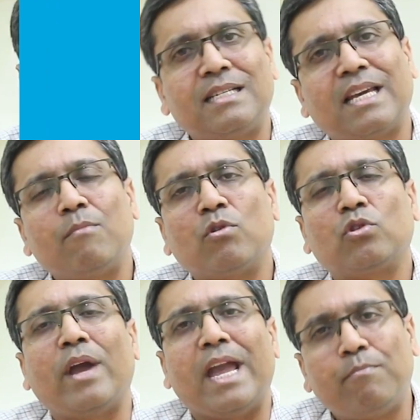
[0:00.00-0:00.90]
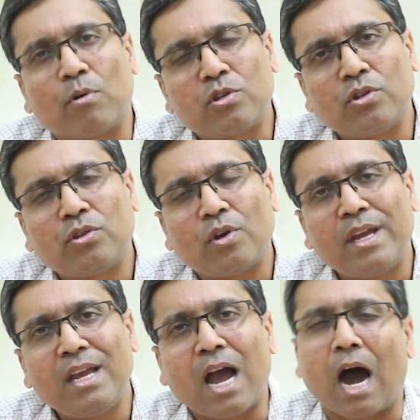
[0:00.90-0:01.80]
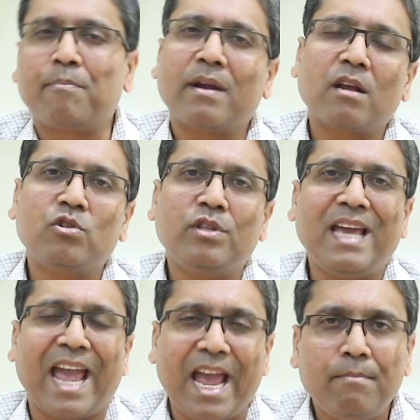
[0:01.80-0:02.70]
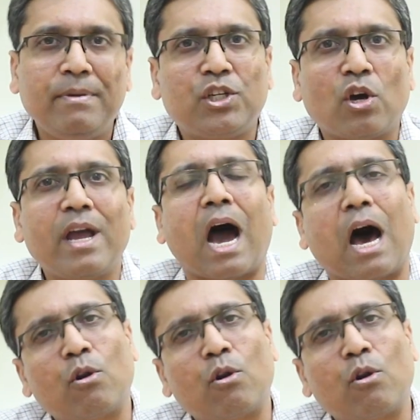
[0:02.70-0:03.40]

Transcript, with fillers: আজকের মতো এই পর্যন্তই আপনারা যদি এই বিষয়ে